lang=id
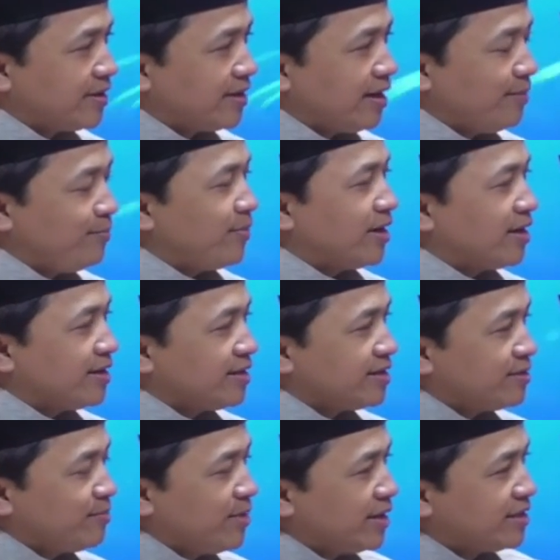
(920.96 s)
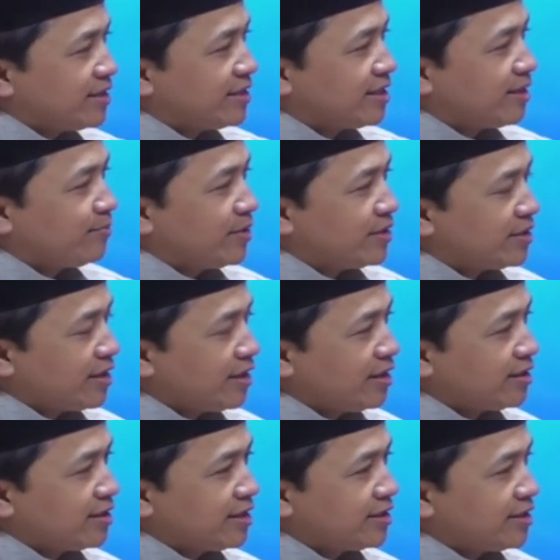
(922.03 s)
apa sebaiknya sikap
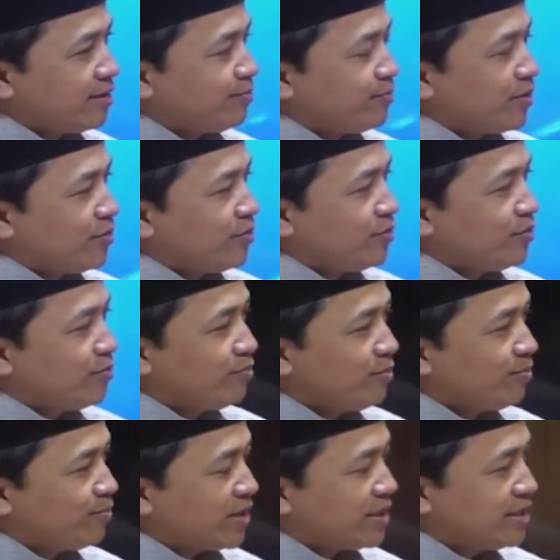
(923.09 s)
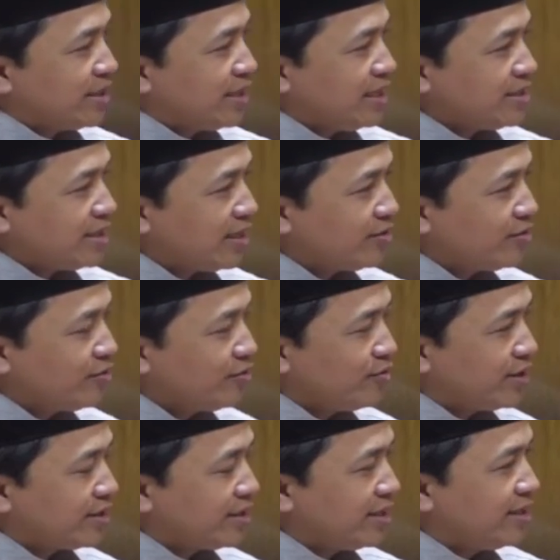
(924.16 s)
kita kita perlu memperjelas atau
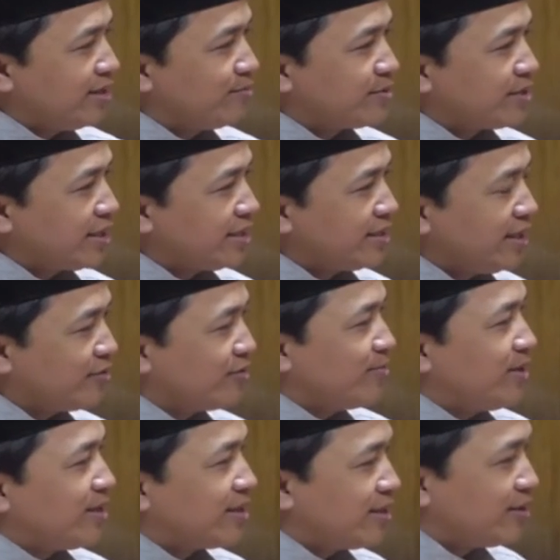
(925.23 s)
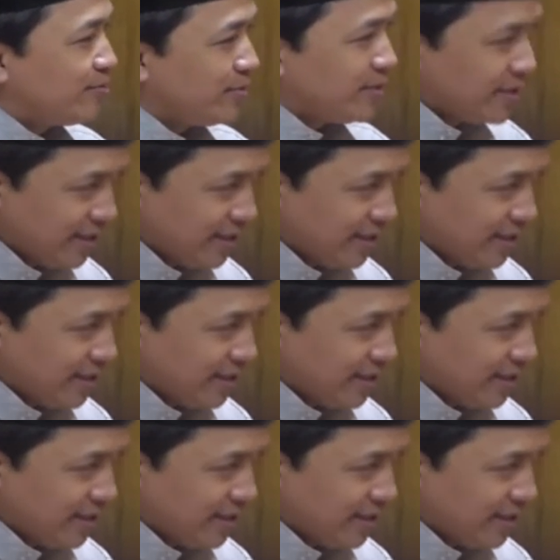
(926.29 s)
kita diam saja atau gimana Tanjung?